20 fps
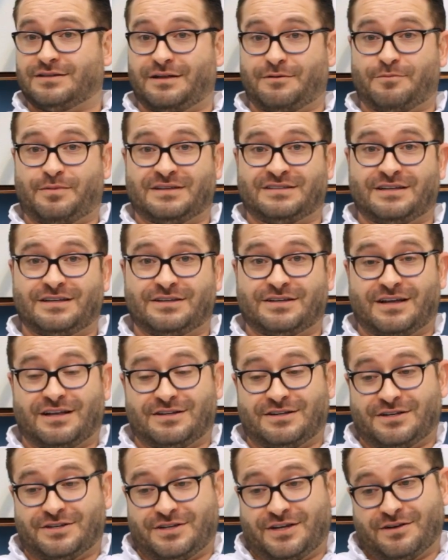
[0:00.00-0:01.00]
Tem um paciente que ele
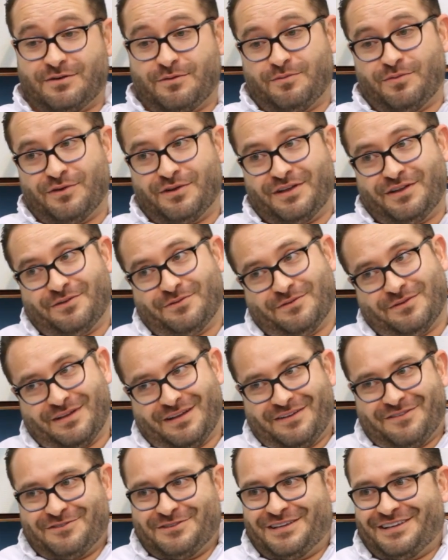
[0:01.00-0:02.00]
já chega um pouquinho,
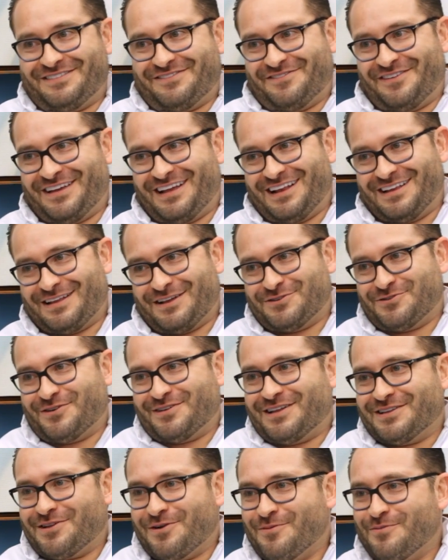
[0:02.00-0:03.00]
você vê que ele tá jogando
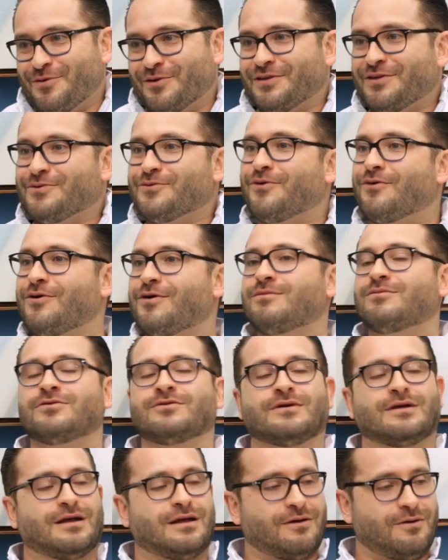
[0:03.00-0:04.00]
até um pouquinho o ombro,
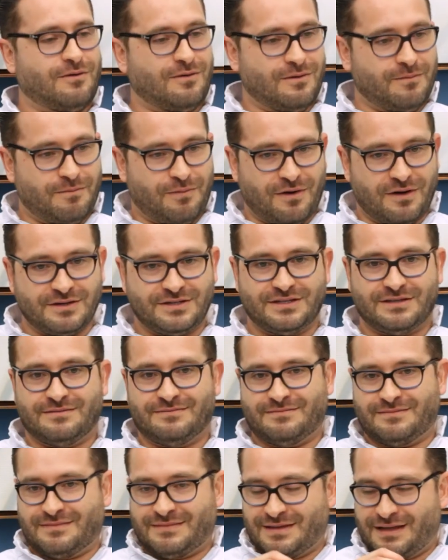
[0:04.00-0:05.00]
pode
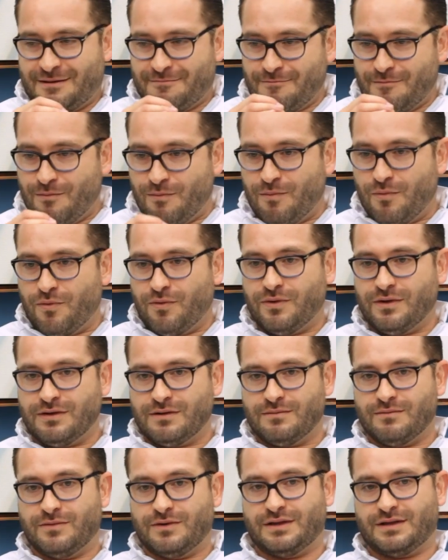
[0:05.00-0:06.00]
ter
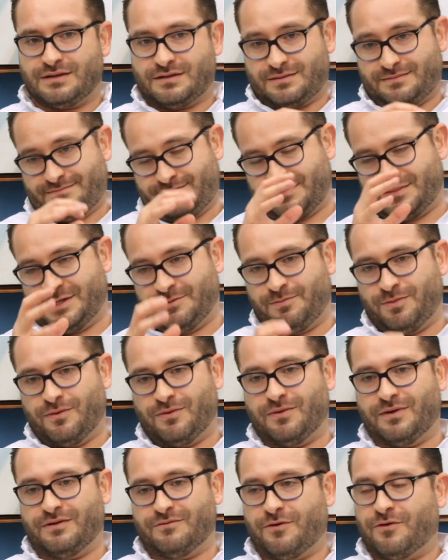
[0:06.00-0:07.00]
muito, muitas,
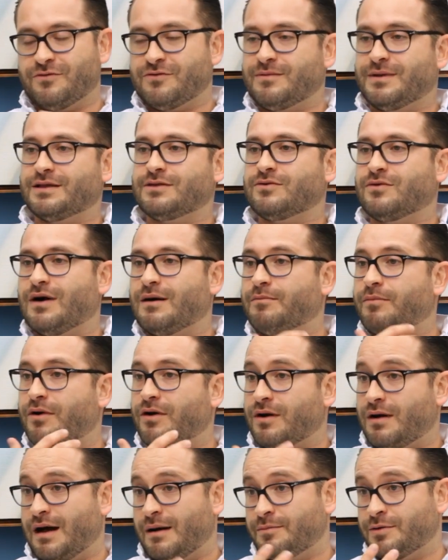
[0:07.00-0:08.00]
tipo, envolvimento com a,
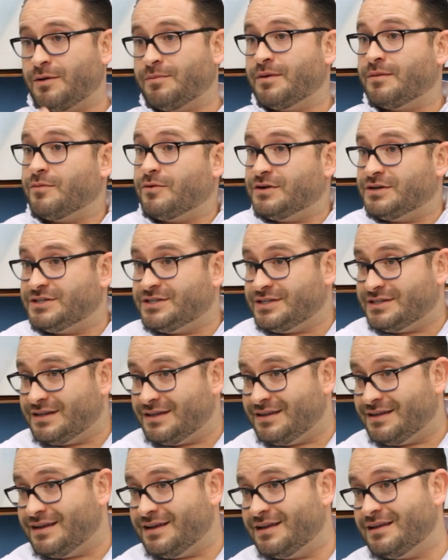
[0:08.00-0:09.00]
a própria mordida
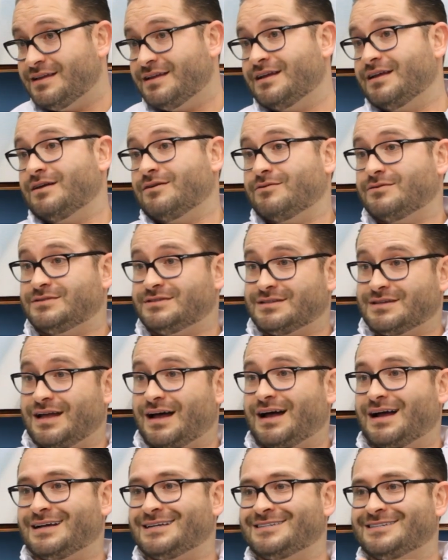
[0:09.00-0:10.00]
dele, o
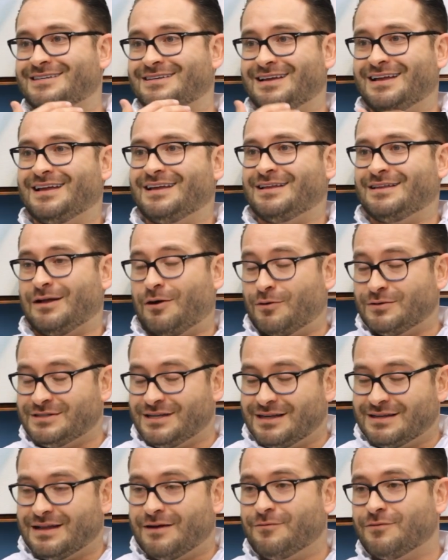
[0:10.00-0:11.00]
desgaste onde
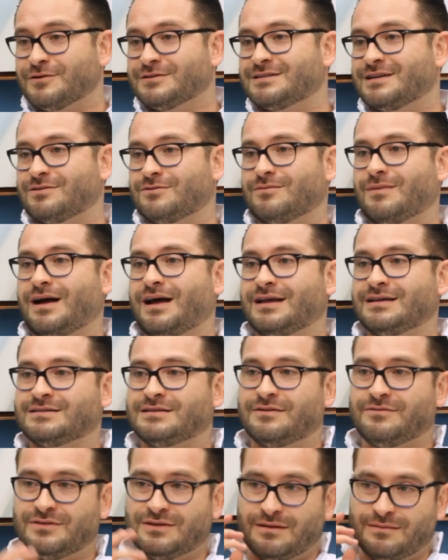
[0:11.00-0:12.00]
ele está forçando mais
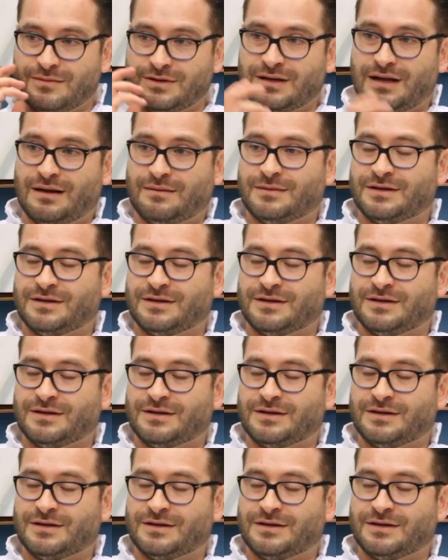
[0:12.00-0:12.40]
devido à, ma